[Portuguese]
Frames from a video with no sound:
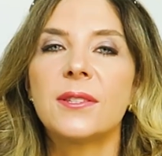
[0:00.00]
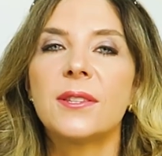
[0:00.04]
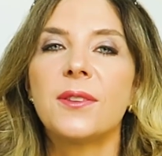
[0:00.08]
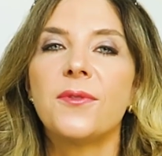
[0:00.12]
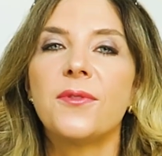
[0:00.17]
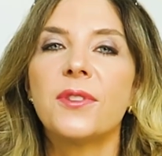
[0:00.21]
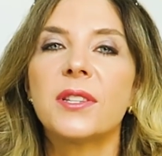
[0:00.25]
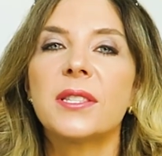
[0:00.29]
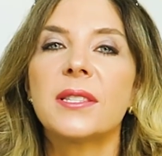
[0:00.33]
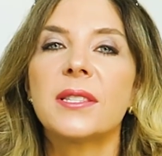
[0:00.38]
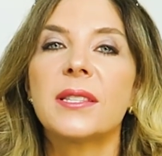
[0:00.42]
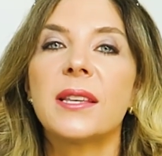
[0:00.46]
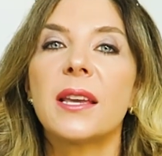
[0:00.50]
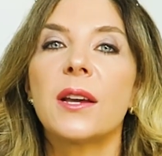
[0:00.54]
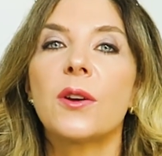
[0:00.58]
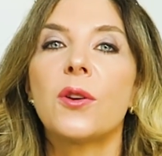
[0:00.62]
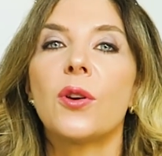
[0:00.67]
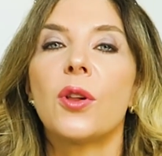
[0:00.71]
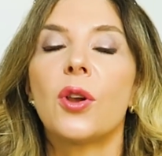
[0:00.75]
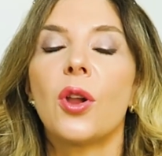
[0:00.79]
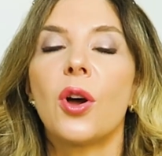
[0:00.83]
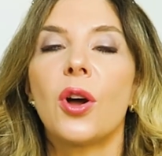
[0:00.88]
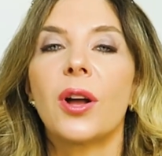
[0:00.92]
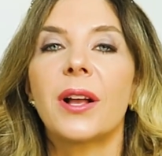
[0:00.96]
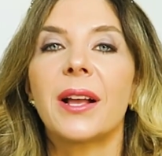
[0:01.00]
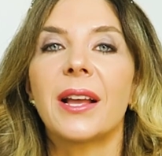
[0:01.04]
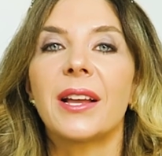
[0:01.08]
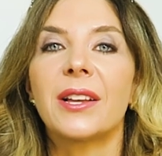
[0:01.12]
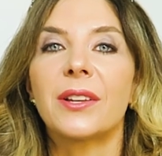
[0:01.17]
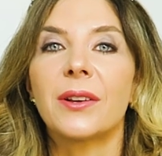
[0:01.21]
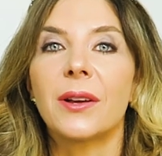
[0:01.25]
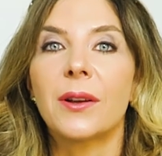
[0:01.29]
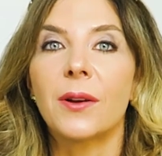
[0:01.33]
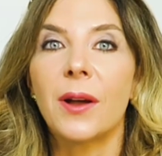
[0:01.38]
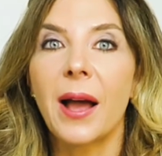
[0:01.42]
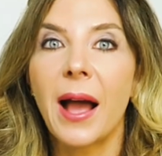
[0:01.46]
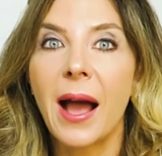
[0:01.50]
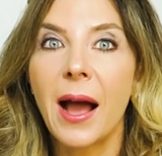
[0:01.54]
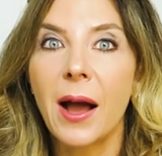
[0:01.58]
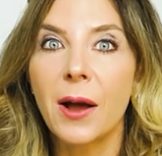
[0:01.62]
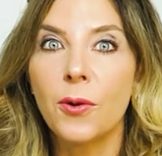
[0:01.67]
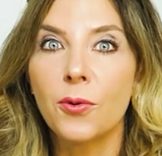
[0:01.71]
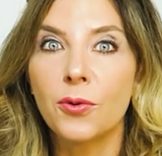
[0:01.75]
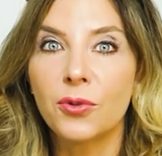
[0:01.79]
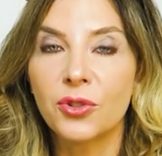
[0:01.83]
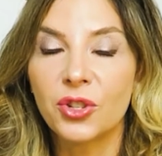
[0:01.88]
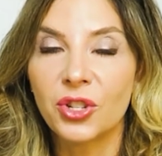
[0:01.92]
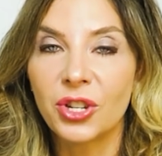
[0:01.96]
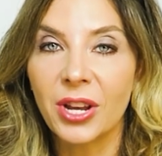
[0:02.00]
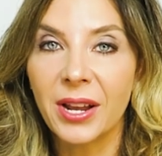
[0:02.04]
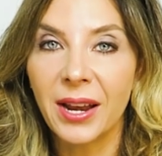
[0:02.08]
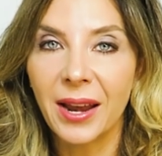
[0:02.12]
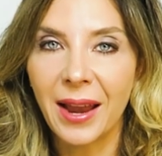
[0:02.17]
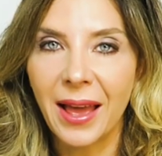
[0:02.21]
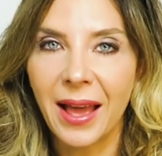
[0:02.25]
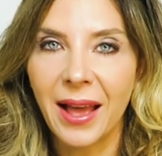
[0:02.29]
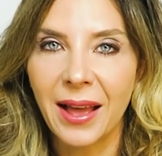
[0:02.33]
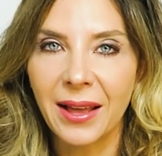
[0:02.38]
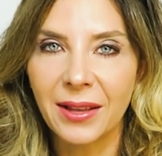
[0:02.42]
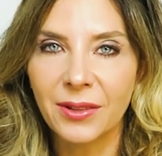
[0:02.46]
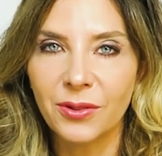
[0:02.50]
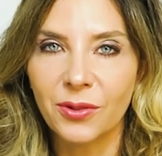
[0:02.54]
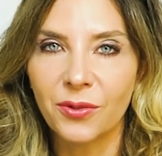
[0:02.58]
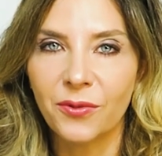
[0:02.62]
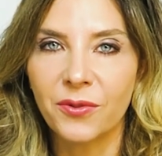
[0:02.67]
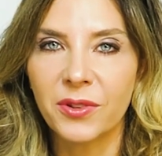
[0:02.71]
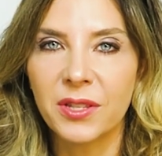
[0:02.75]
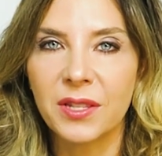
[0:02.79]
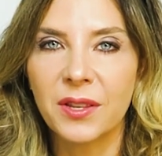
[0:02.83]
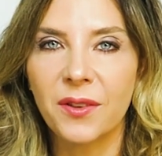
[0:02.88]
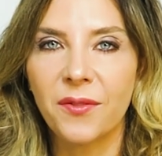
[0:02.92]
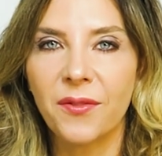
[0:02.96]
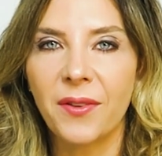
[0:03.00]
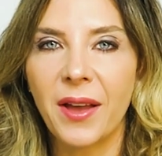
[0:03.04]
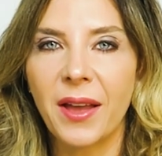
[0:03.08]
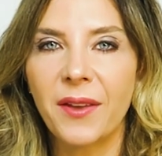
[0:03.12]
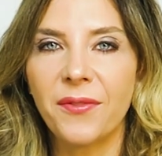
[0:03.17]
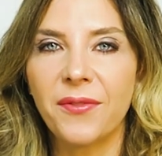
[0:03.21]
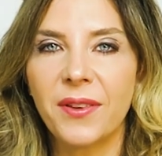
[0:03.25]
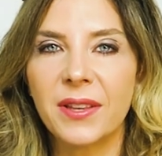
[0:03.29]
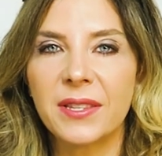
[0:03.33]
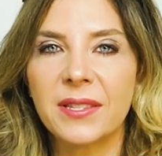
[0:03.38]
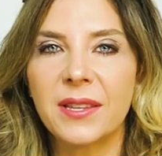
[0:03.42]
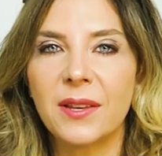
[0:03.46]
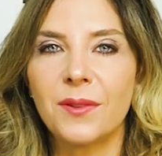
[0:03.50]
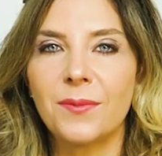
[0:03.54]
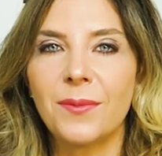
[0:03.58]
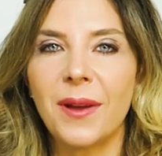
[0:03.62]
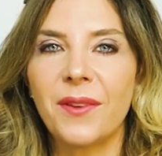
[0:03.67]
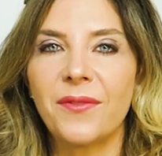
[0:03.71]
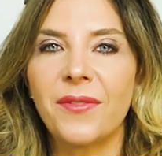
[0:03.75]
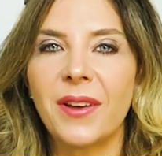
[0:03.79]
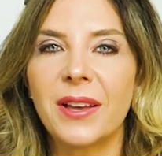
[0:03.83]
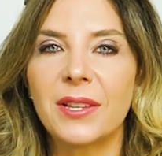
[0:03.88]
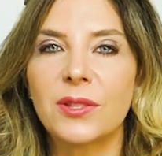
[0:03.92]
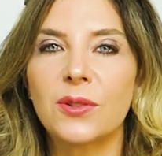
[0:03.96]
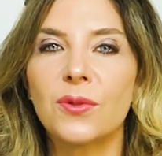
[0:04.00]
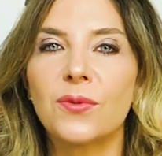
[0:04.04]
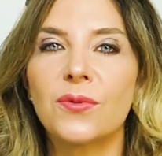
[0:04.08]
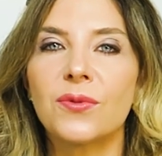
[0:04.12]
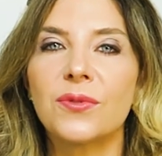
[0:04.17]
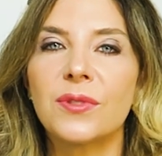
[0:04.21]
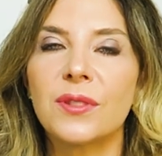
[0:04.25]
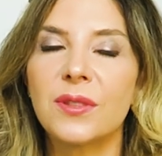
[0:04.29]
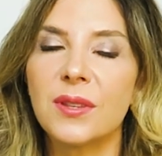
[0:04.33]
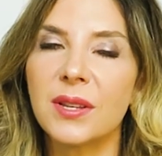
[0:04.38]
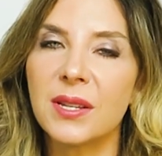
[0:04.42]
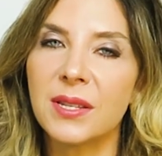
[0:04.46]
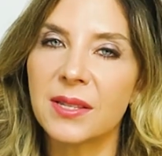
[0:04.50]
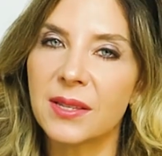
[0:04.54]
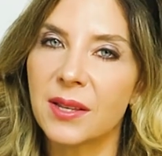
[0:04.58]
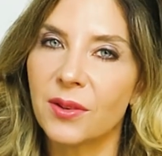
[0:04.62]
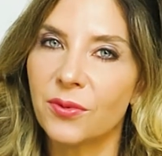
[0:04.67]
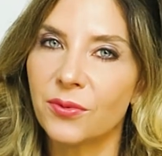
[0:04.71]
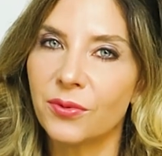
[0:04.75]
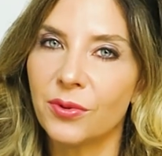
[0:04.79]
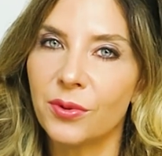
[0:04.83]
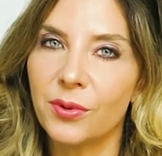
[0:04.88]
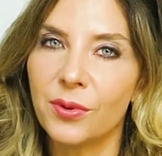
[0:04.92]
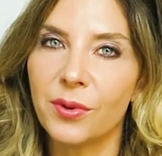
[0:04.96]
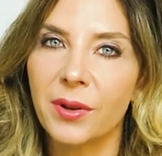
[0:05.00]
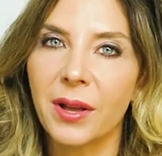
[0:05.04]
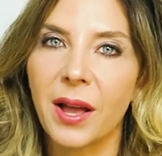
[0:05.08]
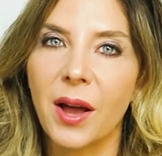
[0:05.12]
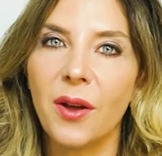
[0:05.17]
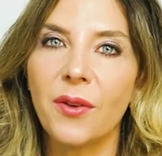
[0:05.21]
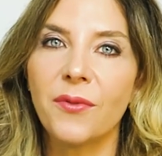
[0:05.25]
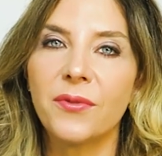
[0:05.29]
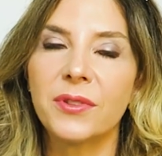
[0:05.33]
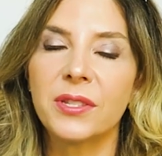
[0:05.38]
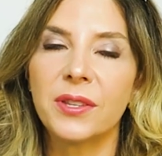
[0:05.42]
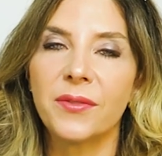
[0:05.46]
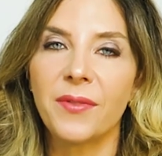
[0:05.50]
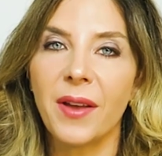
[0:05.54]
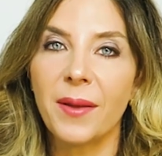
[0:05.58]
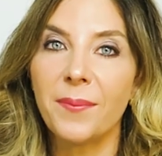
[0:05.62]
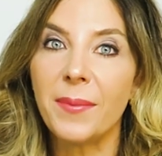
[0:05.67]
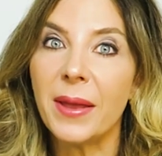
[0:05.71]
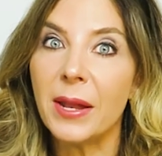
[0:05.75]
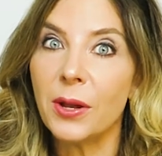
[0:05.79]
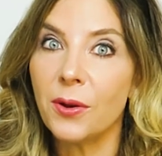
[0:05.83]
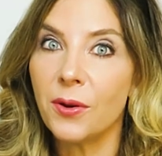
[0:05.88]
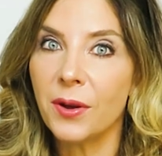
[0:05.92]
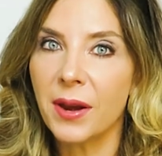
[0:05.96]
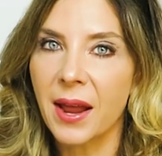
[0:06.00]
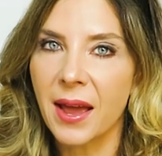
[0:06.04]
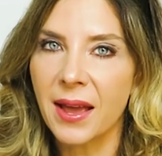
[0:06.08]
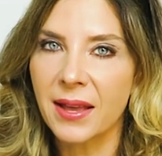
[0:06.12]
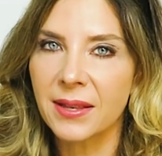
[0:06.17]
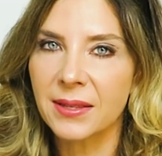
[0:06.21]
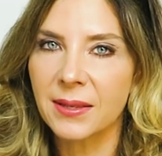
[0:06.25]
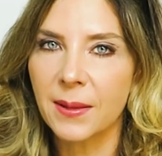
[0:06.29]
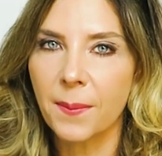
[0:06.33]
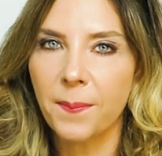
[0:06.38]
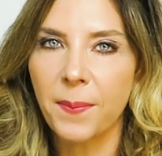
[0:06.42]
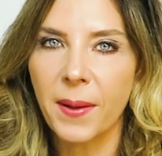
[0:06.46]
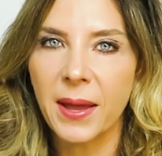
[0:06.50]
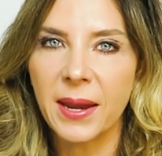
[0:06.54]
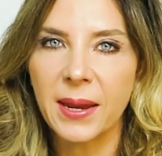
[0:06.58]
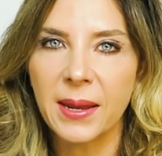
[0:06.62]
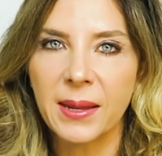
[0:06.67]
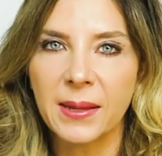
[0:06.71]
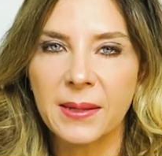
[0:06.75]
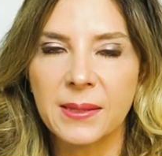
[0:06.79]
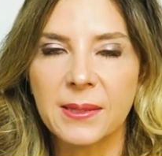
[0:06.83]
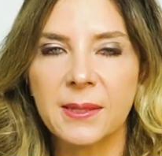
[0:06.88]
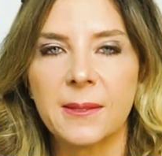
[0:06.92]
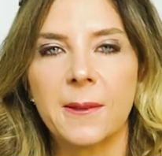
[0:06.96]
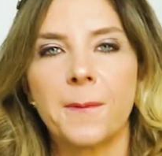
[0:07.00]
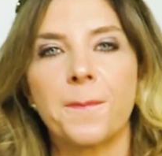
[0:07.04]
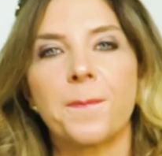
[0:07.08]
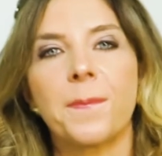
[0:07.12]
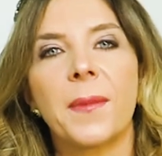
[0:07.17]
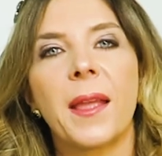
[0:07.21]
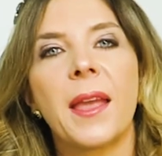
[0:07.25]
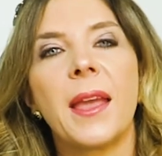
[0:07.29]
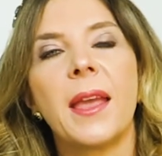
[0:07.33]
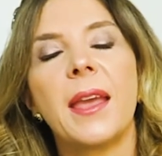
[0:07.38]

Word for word: se você coloca algo gelado, você vai fazer uma vasoconstrição no local e você vai melhorar essa aparência.